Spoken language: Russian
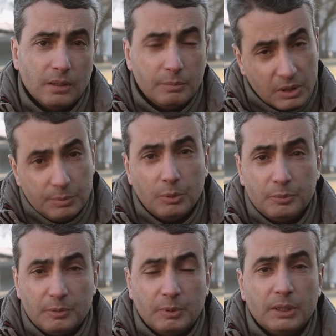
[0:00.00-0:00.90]
Мы
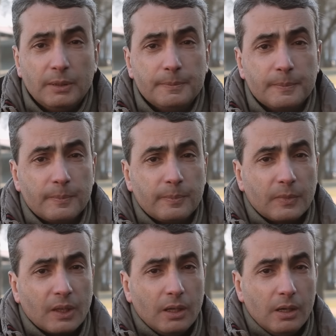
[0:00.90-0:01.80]
запомним это.
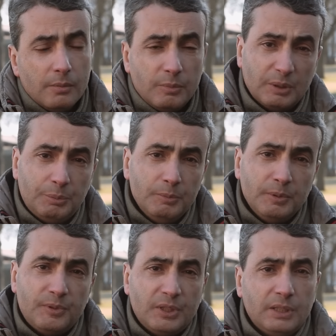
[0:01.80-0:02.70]
Мы
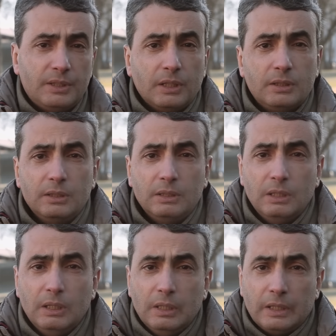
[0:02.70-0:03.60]
запомним всех тех,
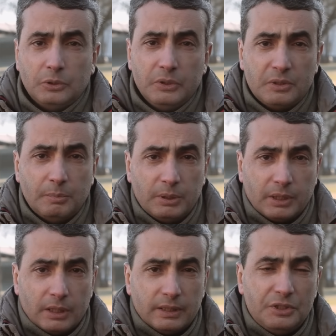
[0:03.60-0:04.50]
кто,
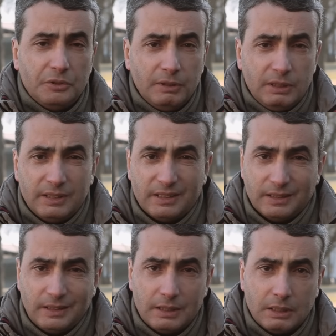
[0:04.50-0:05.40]
несмотря на очевидные
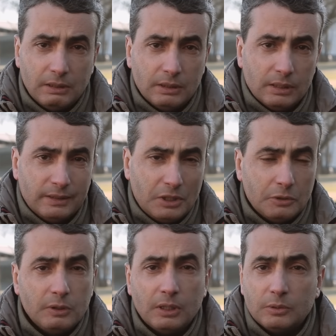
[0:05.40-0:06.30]
страдания
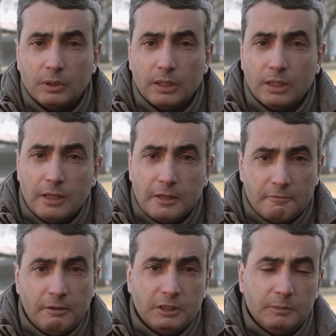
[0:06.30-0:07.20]
нашего народа,
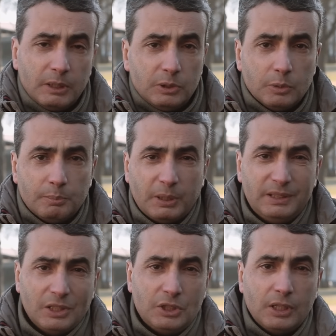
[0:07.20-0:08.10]
в этом году
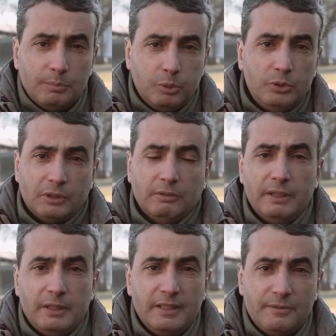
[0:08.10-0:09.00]
продолжал путь к
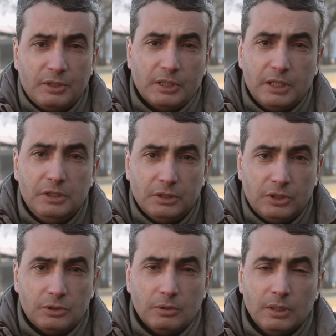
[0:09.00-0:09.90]
войне, невзирая ни на
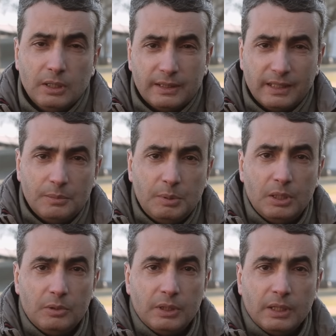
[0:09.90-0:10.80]
что, на
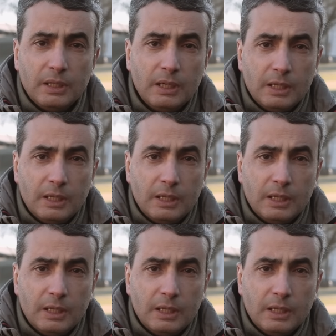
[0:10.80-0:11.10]
гибель людей,